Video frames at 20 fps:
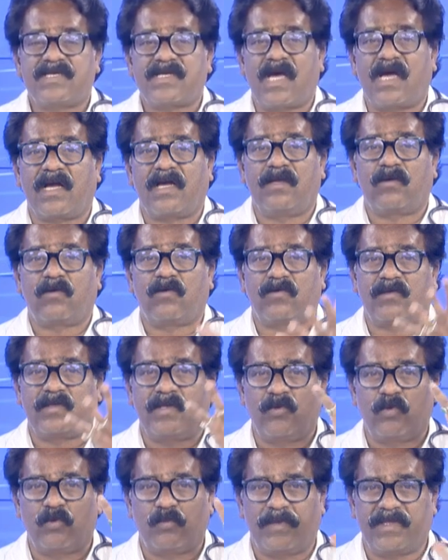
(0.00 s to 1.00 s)
శాఖలు
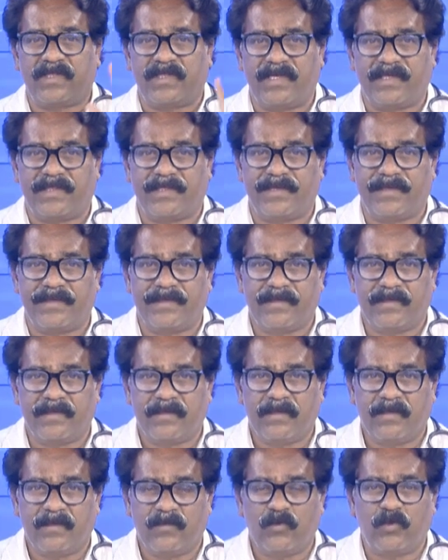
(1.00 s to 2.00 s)
కొత్తవి ఉత్పత్తి అవుతాయి
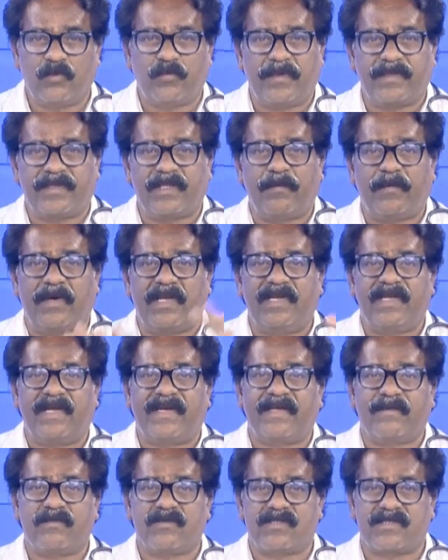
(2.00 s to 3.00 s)
ఉత్పత్తి మళ్ళీ
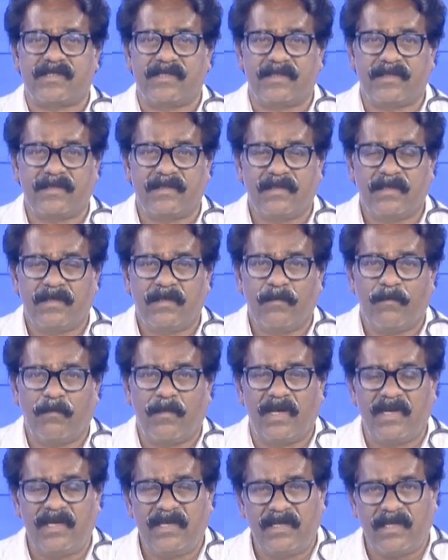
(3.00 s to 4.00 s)
అడ్డం వస్తుంది
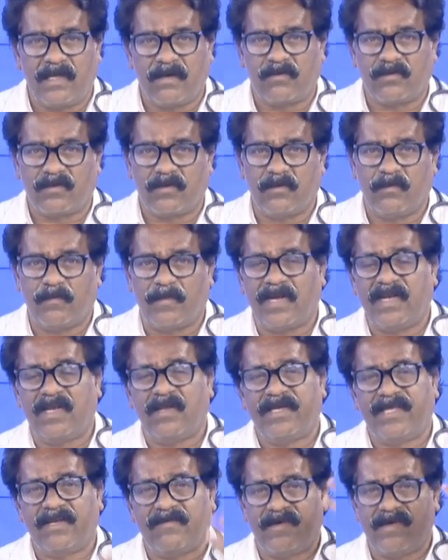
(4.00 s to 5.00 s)
మళ్ళీ నరుకుతావు మళ్ళీ
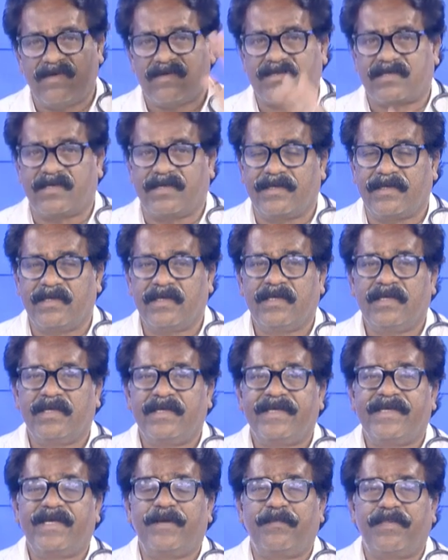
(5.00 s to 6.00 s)
ఇరవై వస్తాయి
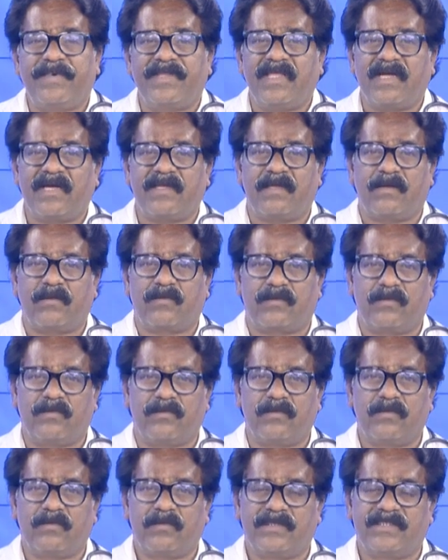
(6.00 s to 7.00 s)
ఎప్పటిదాకా నరుకుతావు
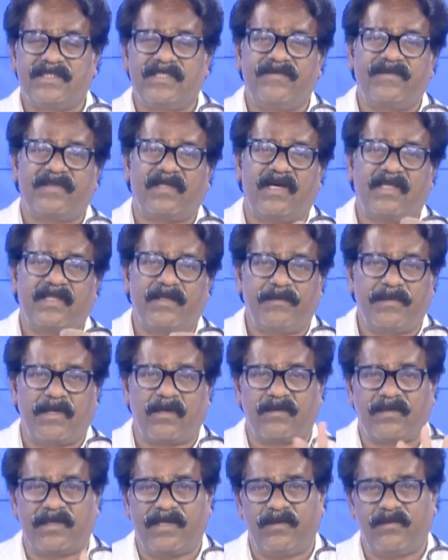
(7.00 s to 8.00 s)
జీవితాంతం
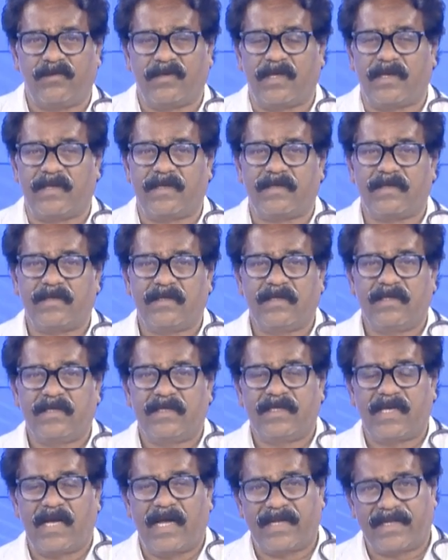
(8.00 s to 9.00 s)
నరుకుతూనే ఉండాలి
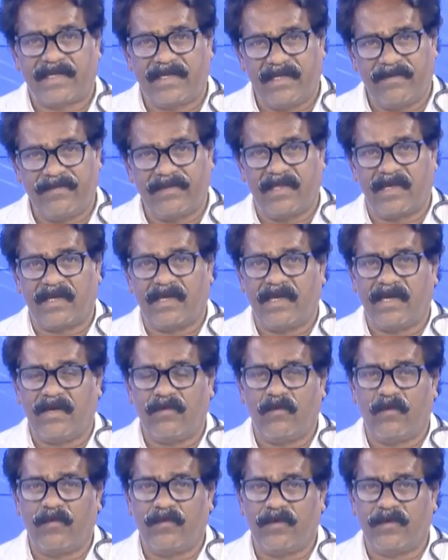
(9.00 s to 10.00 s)
అట్లే విధంగా
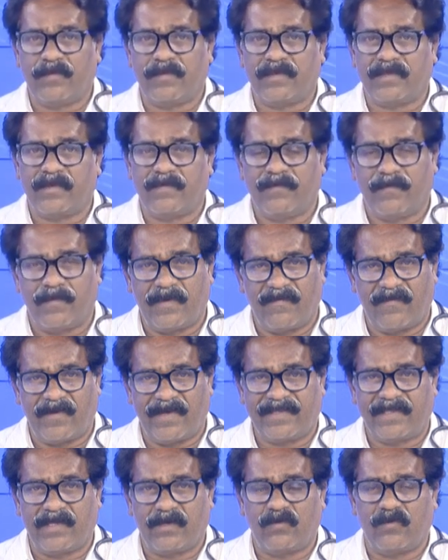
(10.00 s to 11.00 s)
హోమియోపతి మా
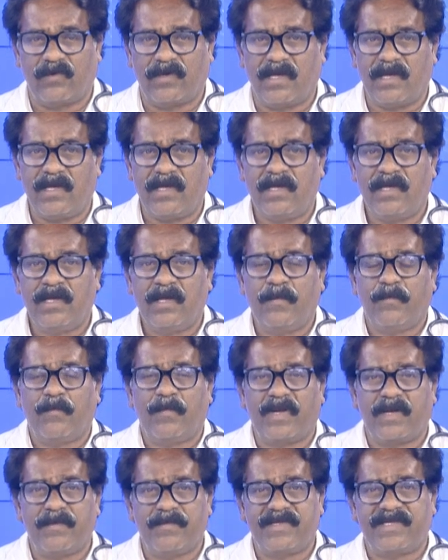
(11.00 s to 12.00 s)
వైద్యం కూడా
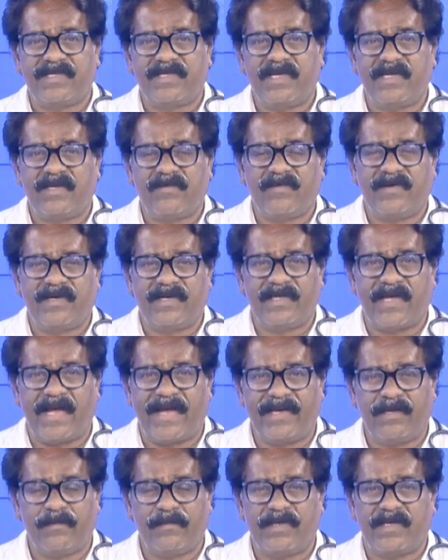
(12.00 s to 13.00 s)
మనం ఇచ్చేటువంటి
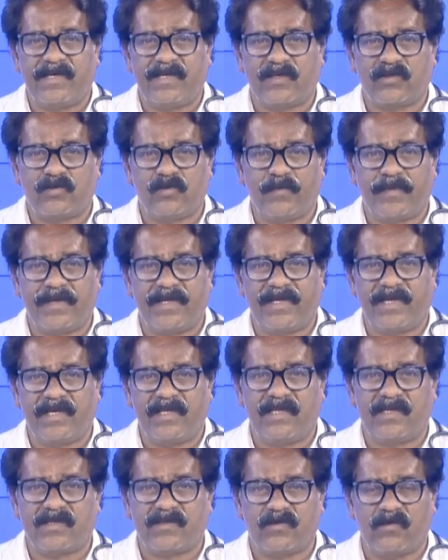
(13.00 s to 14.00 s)
యాంటీబయాటిక్స్ పెయిన్
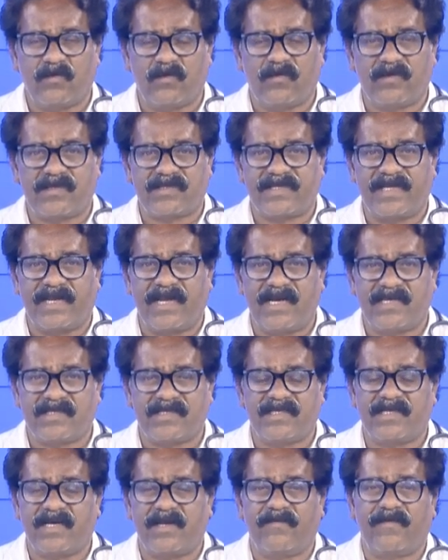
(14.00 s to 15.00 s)
కిల్లర్స్ ఓవర్ స్టెరాయిడ్స్
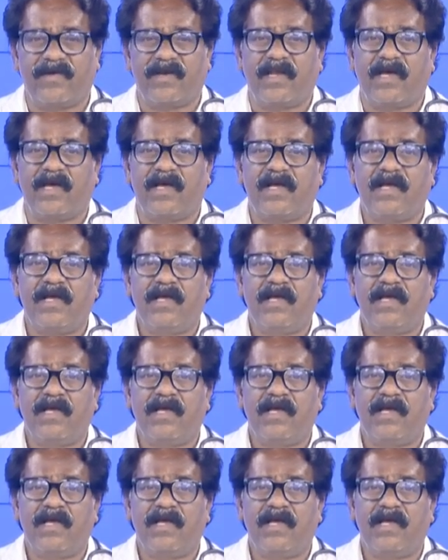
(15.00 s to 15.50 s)
ఇచ్చడం వల్ల